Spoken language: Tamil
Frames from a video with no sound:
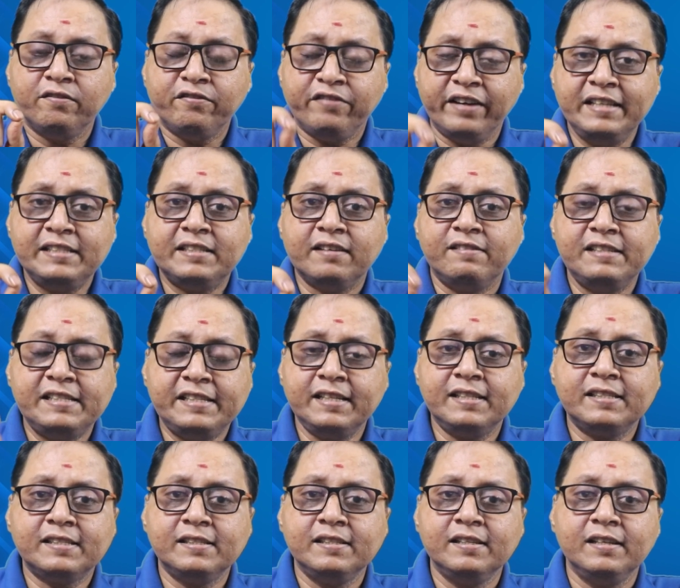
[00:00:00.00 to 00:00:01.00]
ஃபைவ் செவன்
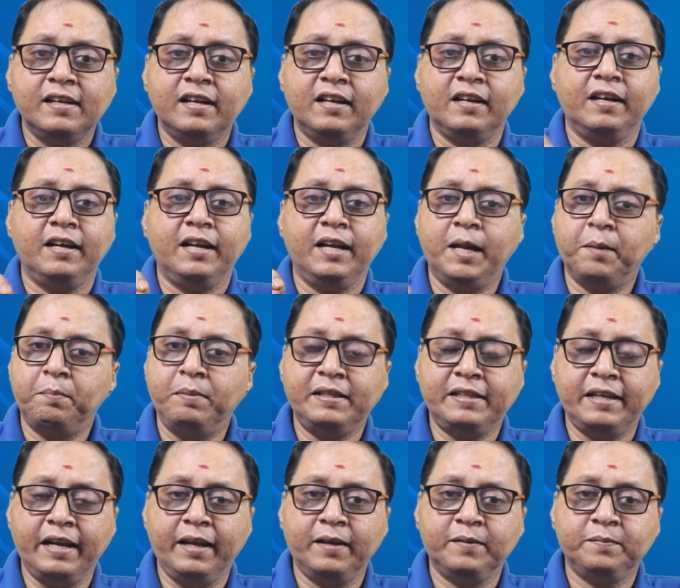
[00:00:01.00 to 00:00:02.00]
சிக்ஸ் டபுள்
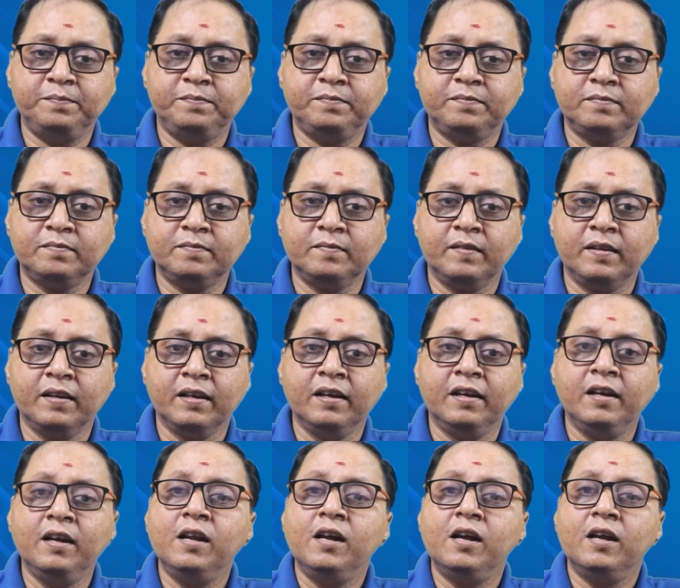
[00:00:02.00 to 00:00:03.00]
த்ரீ
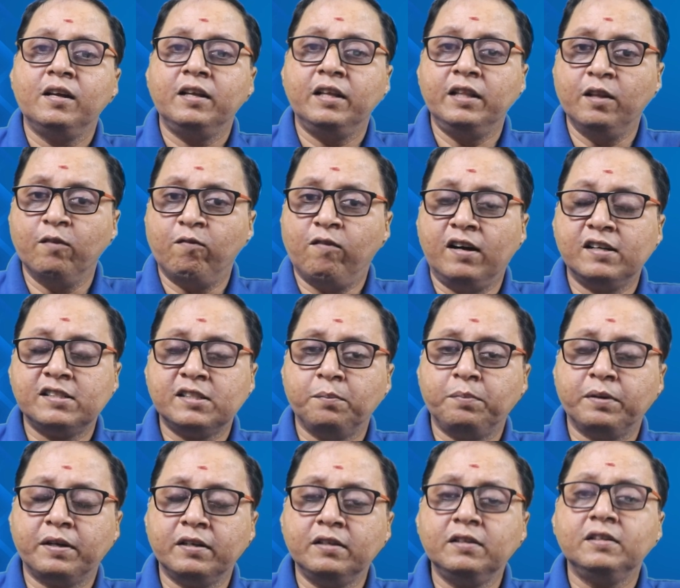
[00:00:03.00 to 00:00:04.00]
இந்த
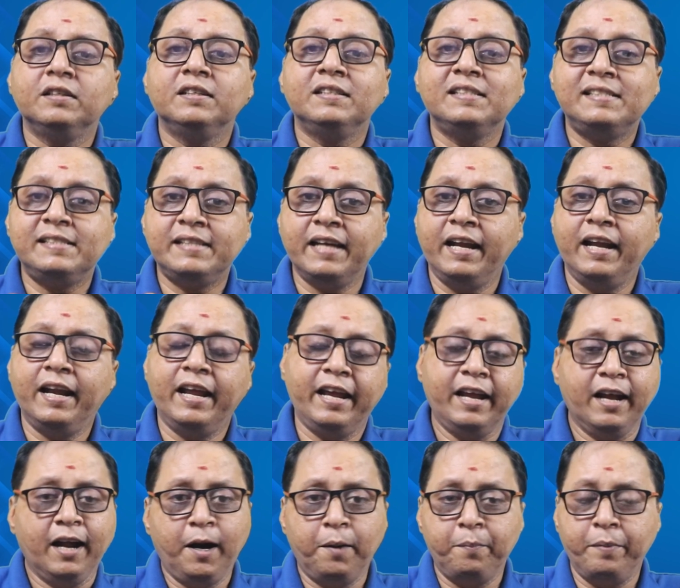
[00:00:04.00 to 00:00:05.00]
வாட்ஸ்அப்புக்கு சென்னை
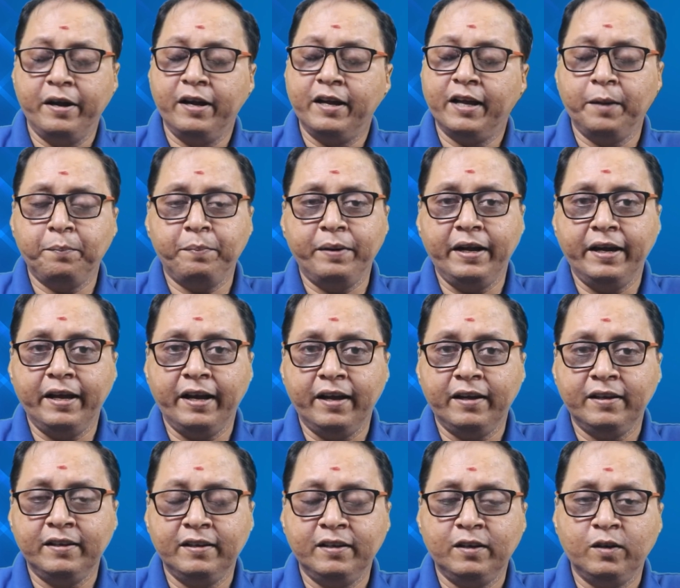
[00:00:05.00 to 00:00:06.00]
அப்படின்னு டைப் பண்ணிவிடுங்க
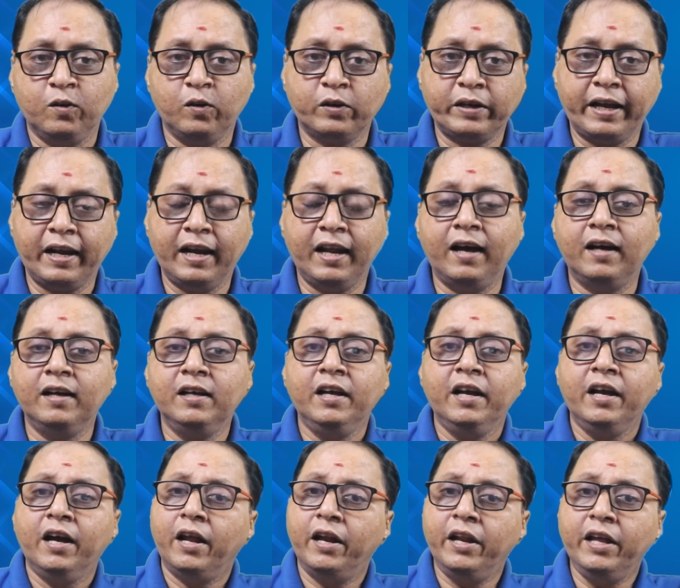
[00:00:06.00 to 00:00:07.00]
ஓகேங்களா
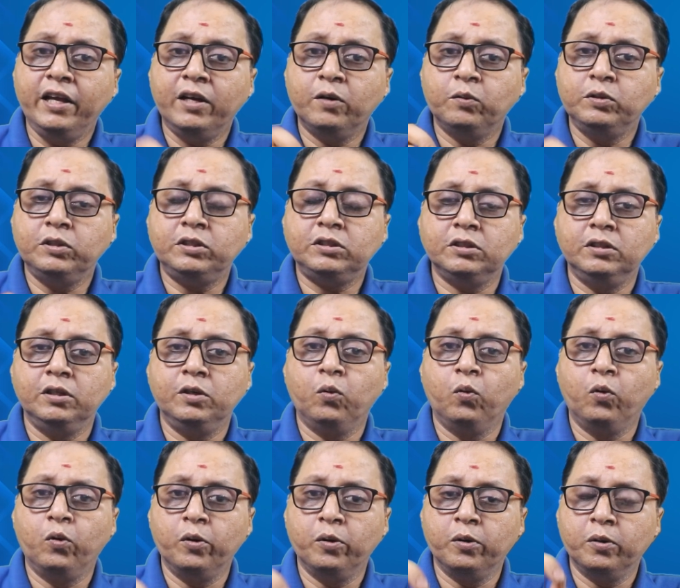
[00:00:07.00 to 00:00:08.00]
நீங்கள் வந்துட்டு
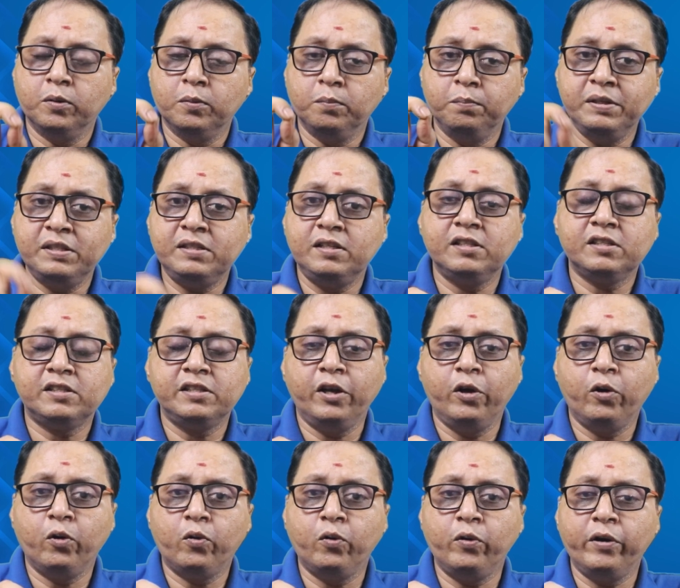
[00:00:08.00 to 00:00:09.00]
ஒரு பிஸ்னஸ்
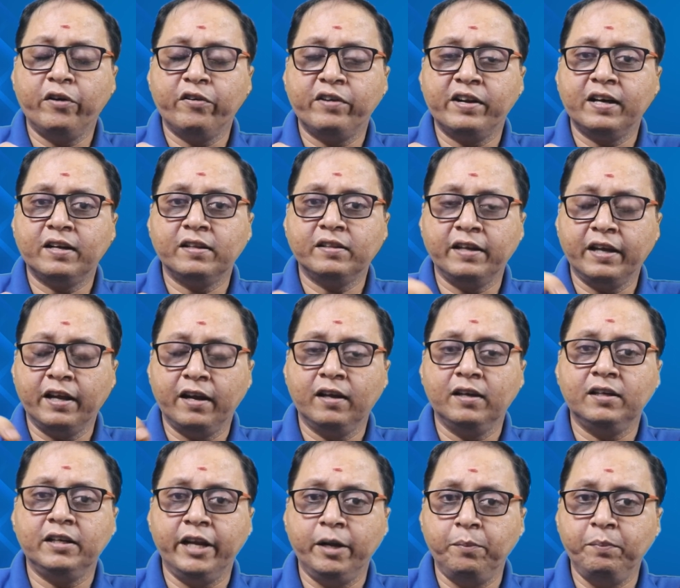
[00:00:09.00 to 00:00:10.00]
செய்யக்கூடியவராக இருந்தீங்கன்னா
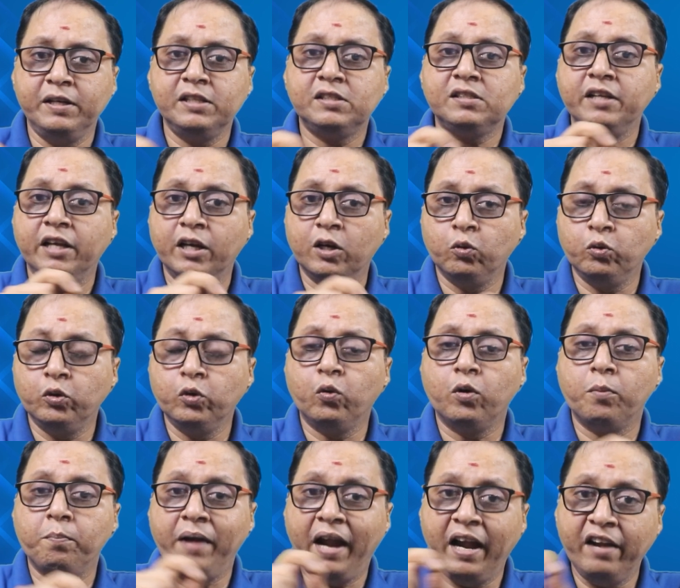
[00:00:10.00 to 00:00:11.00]
இட் மீன்ஸ் நீங்கள் வந்து
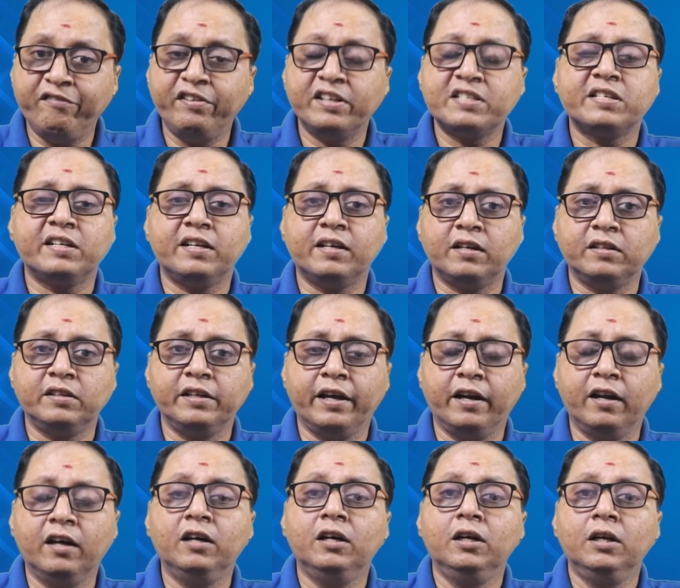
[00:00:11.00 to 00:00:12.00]
ஒரு மேனுஃபேக்சராக
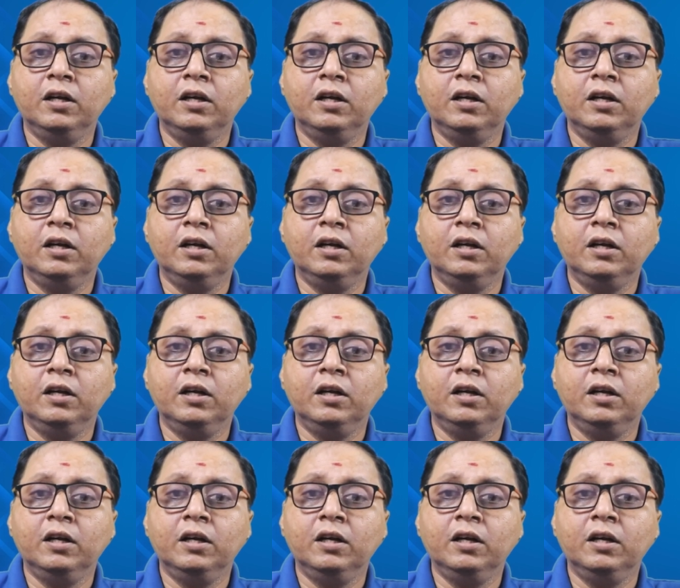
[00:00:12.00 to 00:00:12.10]
இருந்தீங்கன்னா